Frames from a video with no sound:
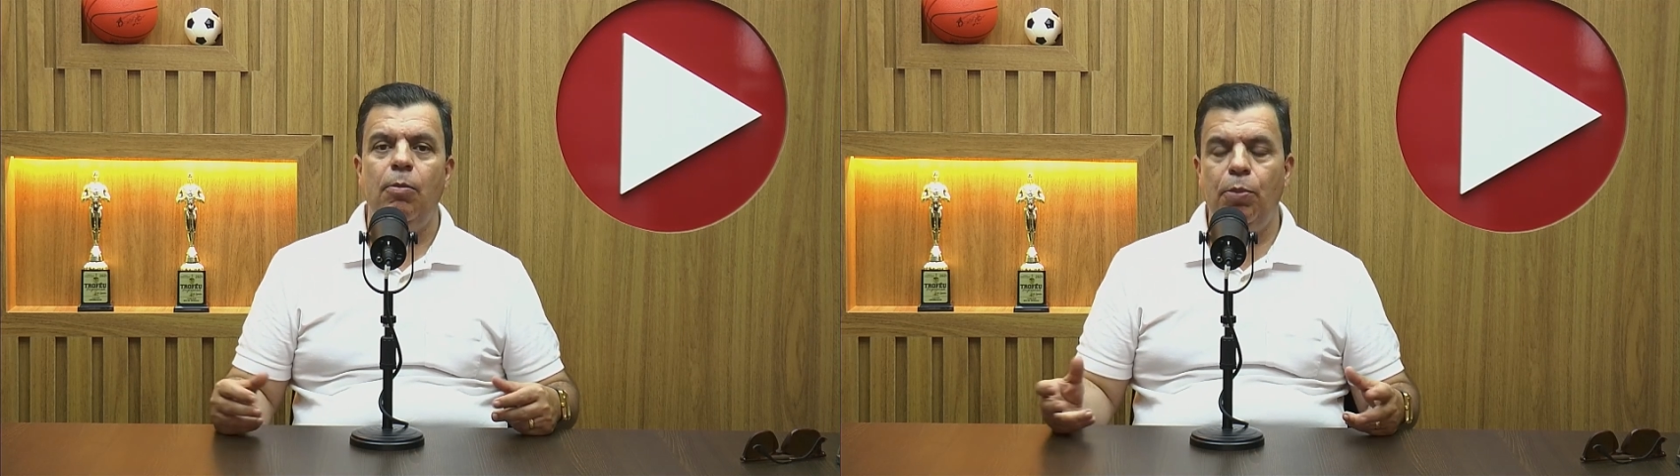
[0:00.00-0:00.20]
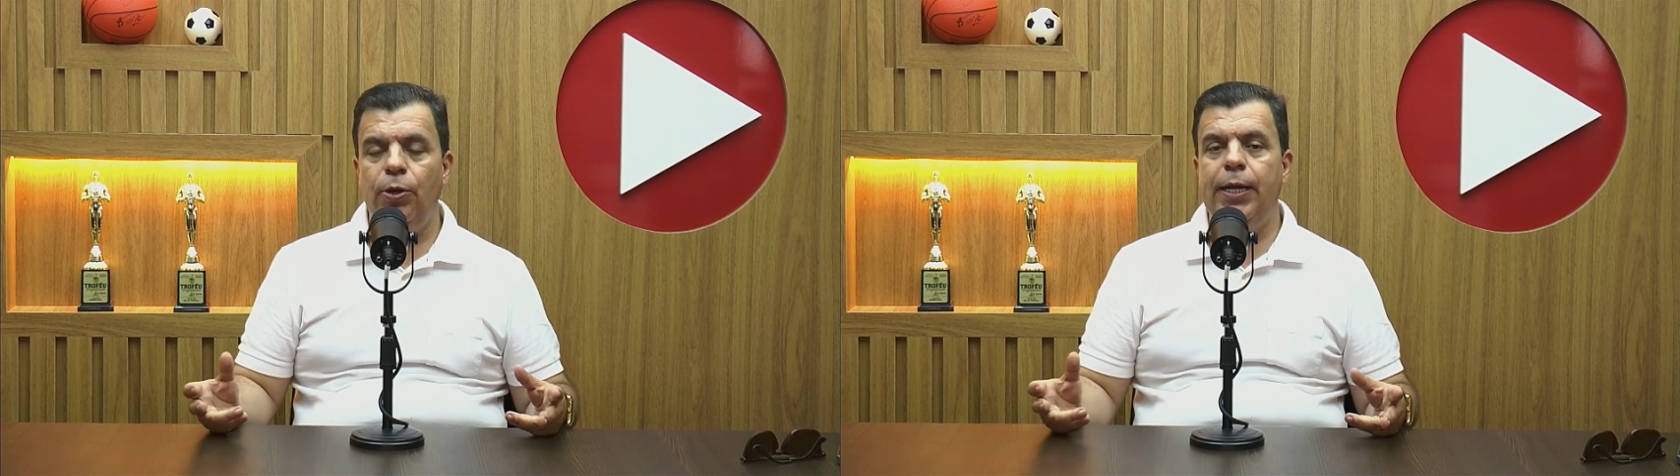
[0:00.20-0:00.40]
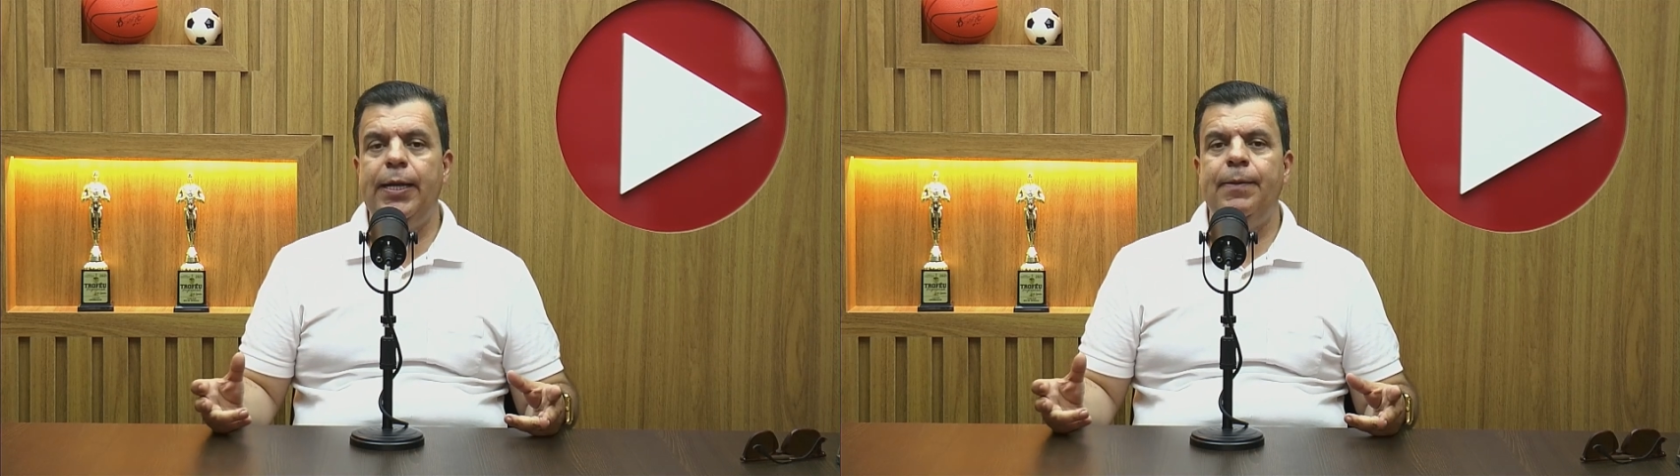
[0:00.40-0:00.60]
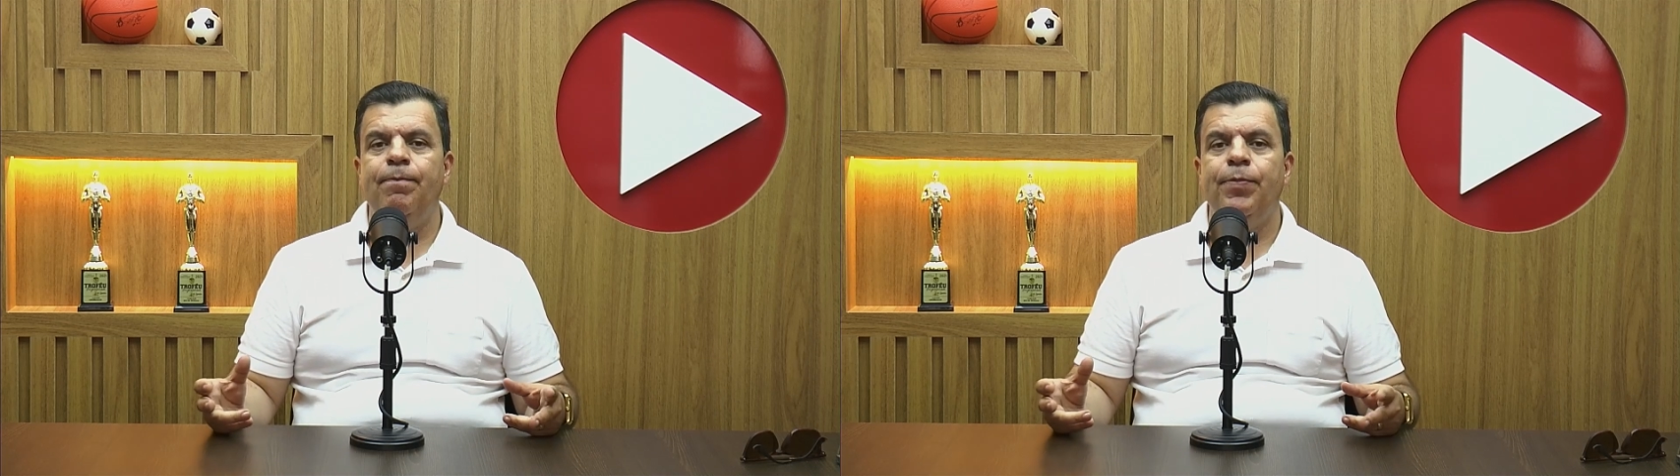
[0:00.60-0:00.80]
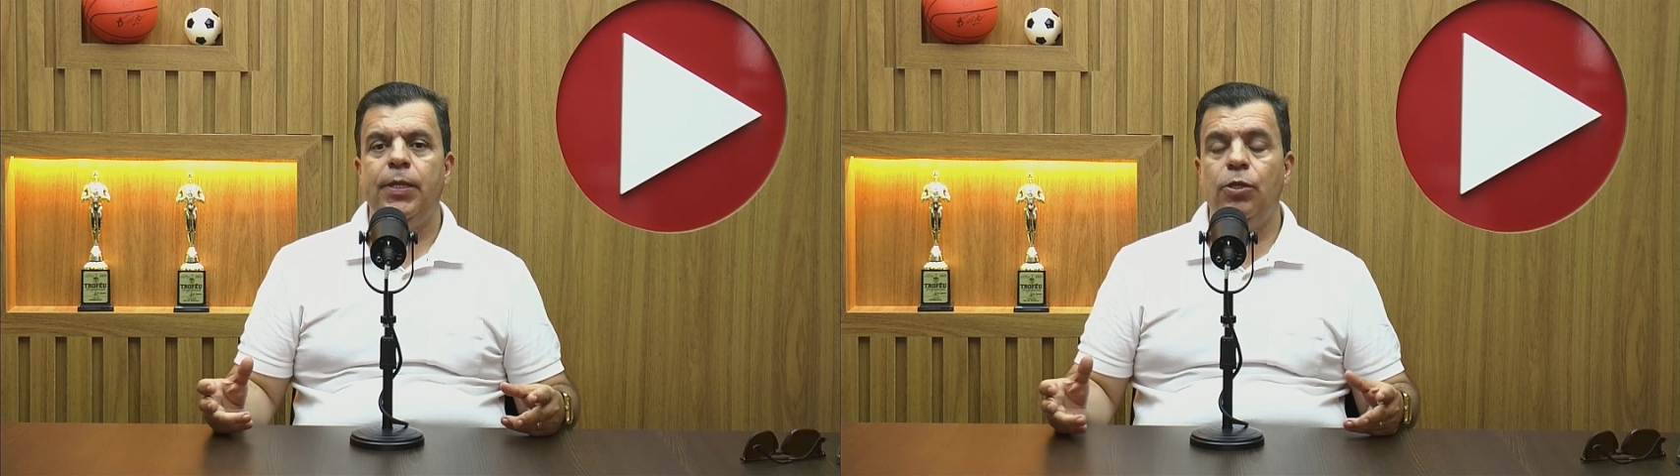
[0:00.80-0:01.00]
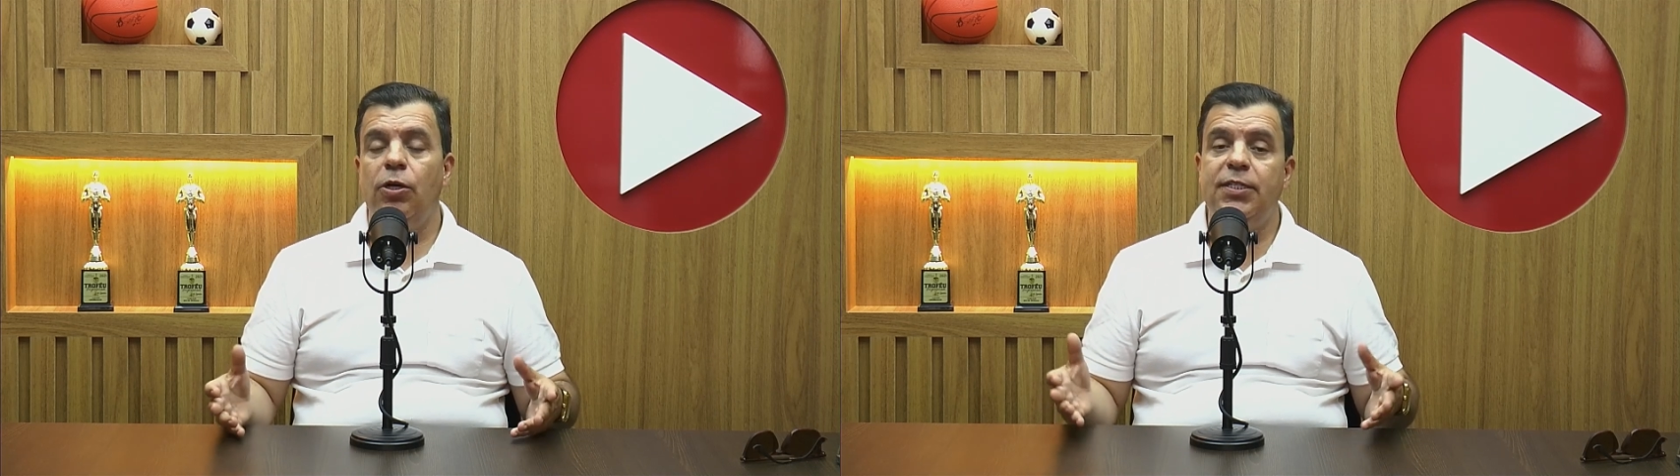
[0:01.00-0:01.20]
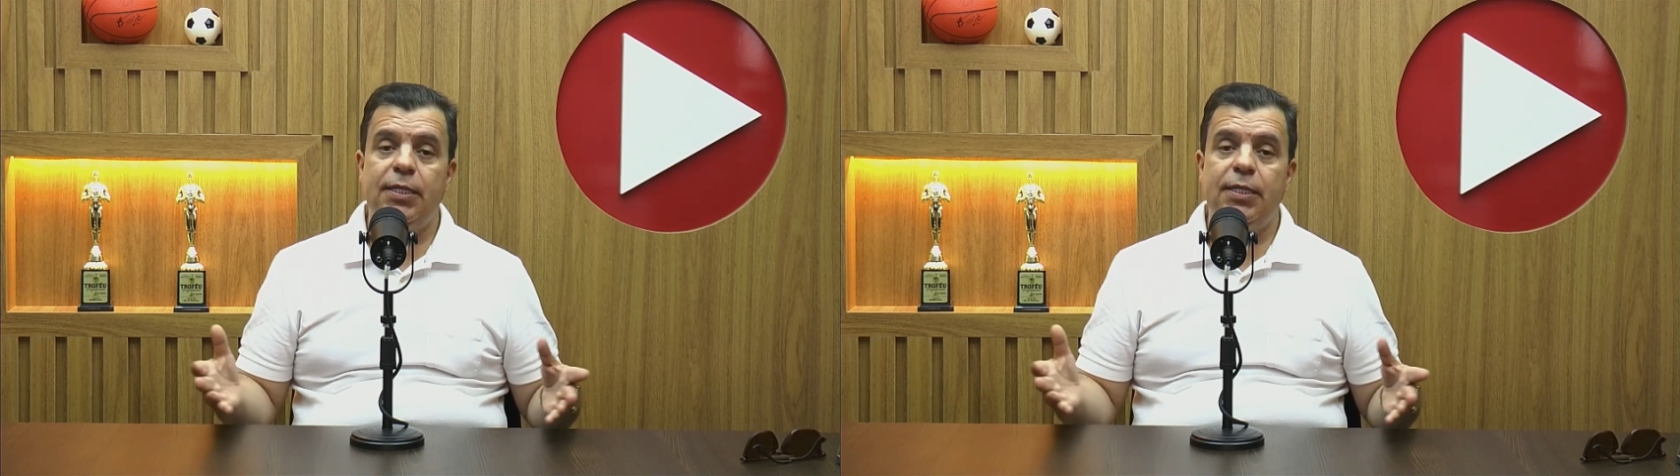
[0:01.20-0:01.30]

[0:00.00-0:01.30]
Porém, nós